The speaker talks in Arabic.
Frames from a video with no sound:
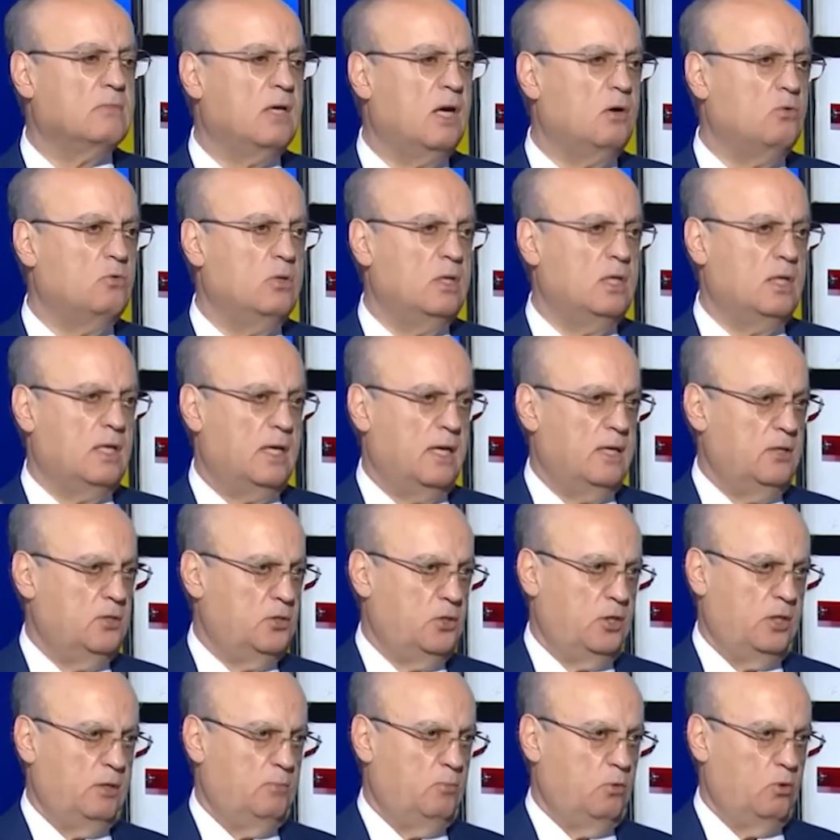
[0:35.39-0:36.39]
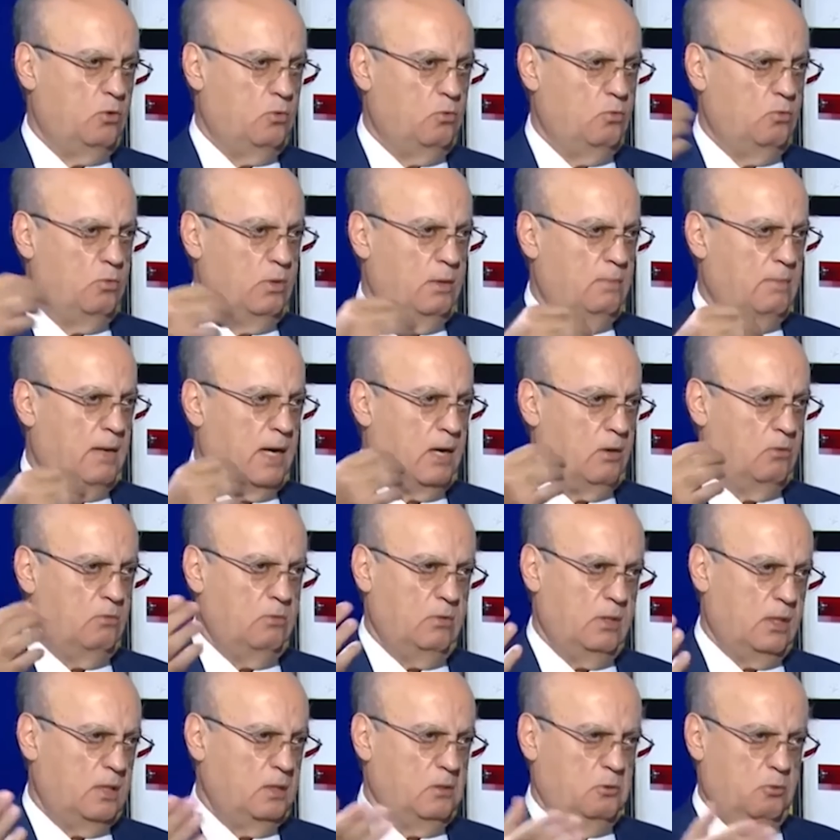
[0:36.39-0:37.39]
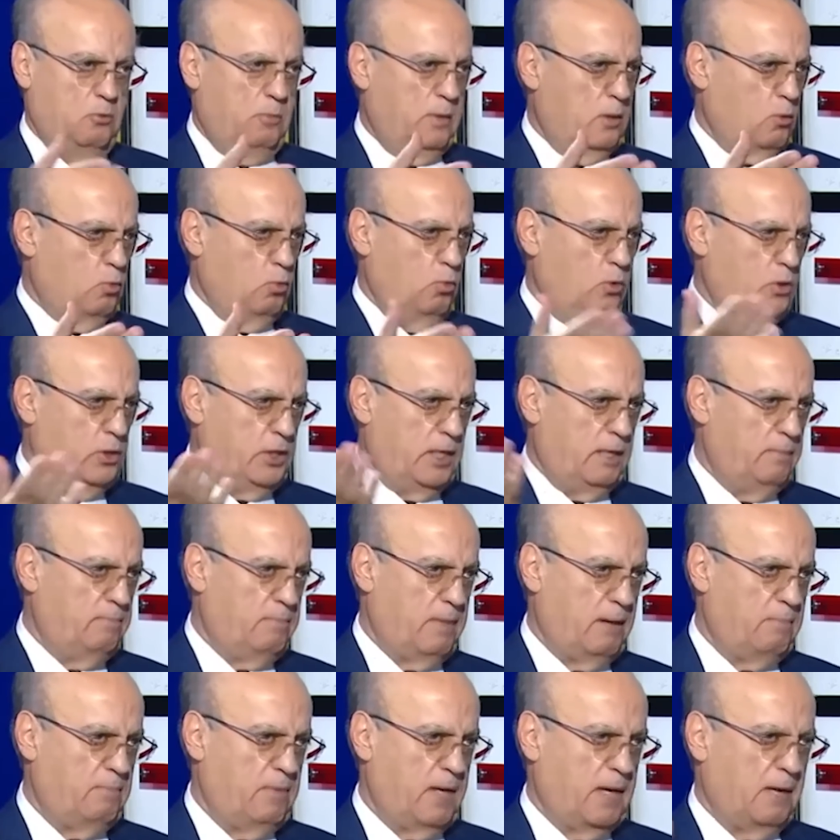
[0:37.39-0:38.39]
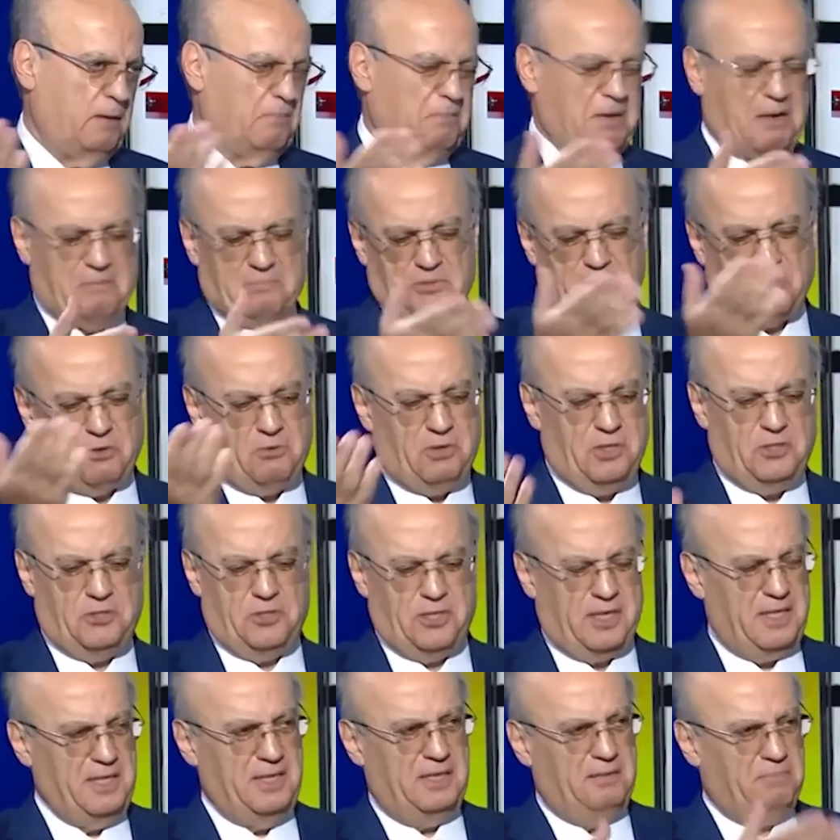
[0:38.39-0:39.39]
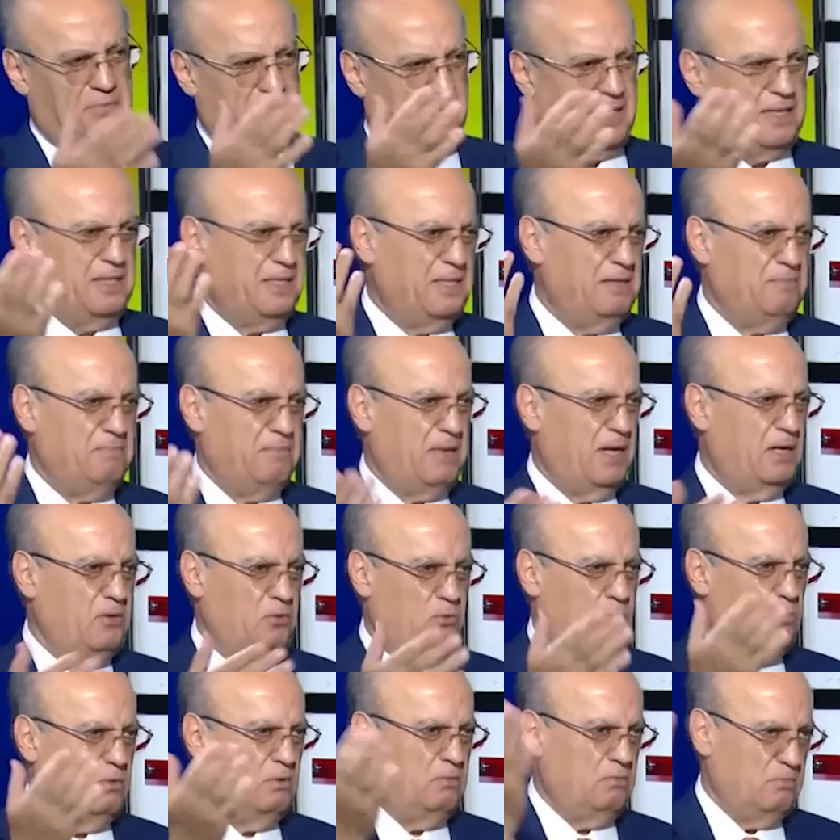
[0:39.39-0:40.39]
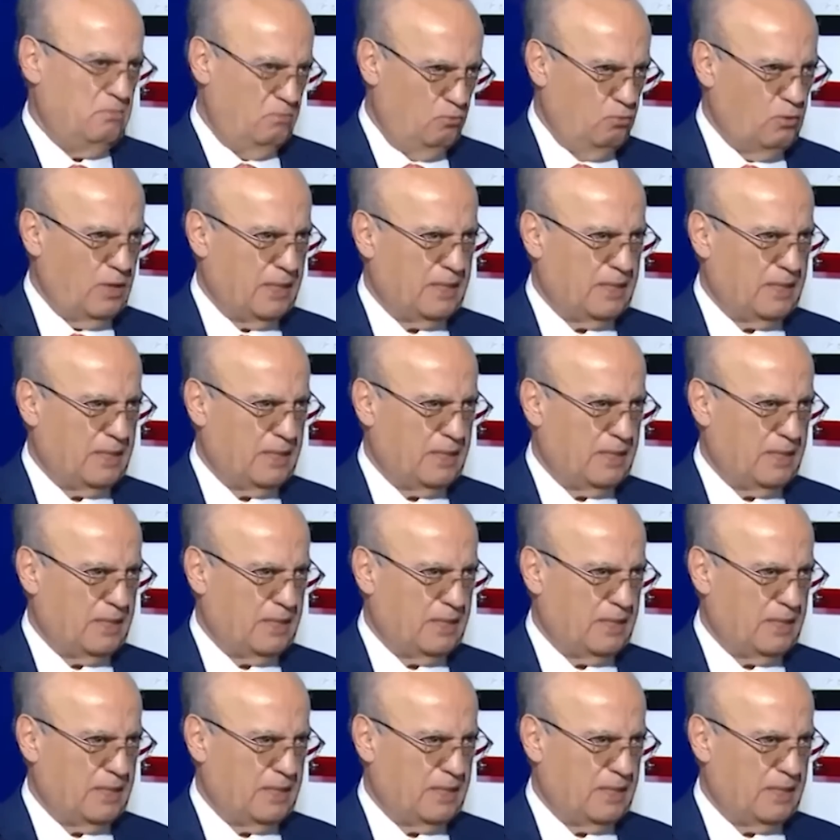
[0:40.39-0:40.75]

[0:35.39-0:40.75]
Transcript: هودي كان جايبهم هو معه يعني هو بيقول جاب مبلغ 25 30 مليون من و...